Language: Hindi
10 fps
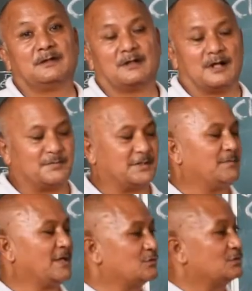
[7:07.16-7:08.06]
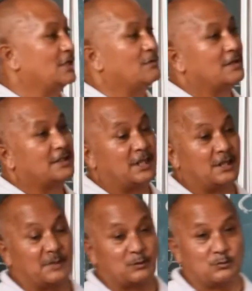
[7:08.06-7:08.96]
आपने महसूस किया होगा कि
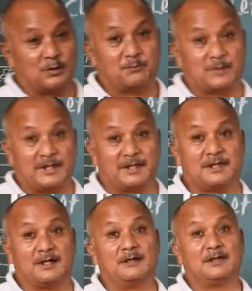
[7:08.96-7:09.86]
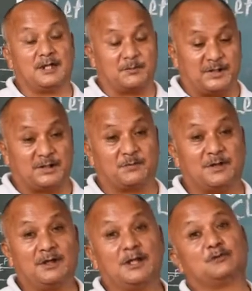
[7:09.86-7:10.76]
एक बार उन्होंने प्ले किया एक बीट
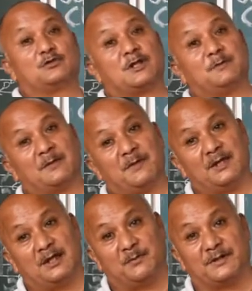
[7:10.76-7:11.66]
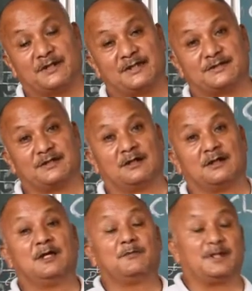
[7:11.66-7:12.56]
में दूसरी बार में एक बीट रेस्ट किया
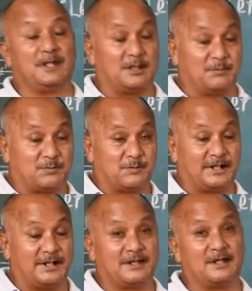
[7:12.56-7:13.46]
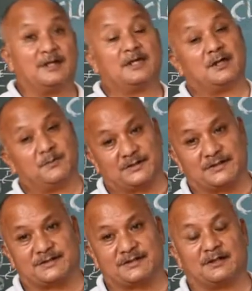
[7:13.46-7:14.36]
फिर एक बीट प्ले किया एक बीट
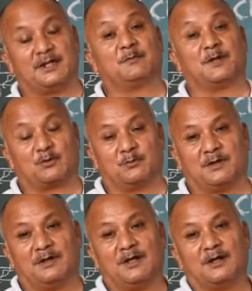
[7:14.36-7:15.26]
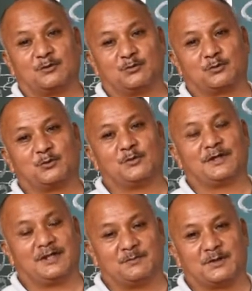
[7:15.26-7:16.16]
रेस्ट किया एक बार और मैं अनुरोध करूंगा
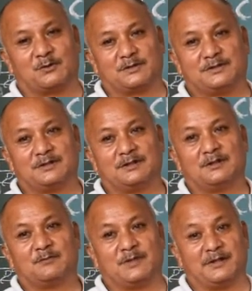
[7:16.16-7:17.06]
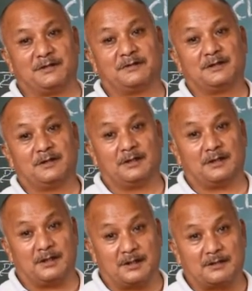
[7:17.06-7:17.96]
कि एक बार और कीजिए प्लेट
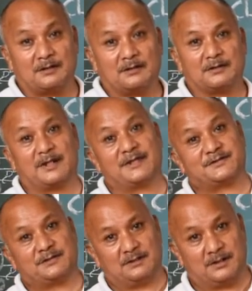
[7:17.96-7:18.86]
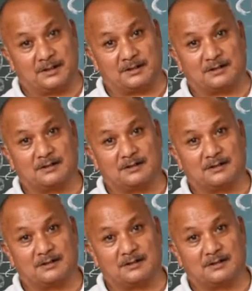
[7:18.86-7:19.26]
एक रेस्ट एक